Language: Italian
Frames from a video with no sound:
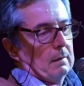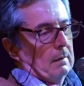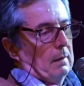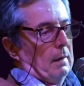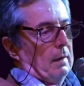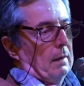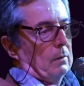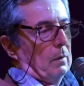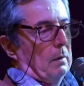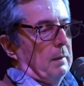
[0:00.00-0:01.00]
e
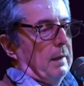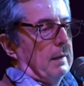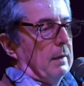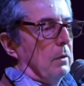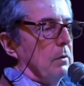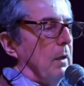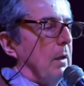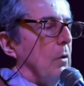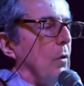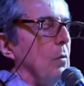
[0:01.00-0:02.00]
naturalmente con,
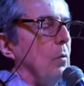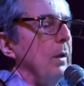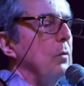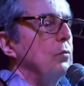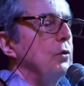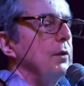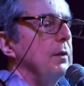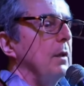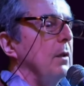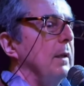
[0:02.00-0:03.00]
con
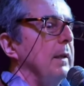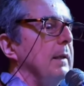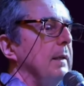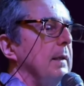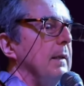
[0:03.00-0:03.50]
quell'uccisione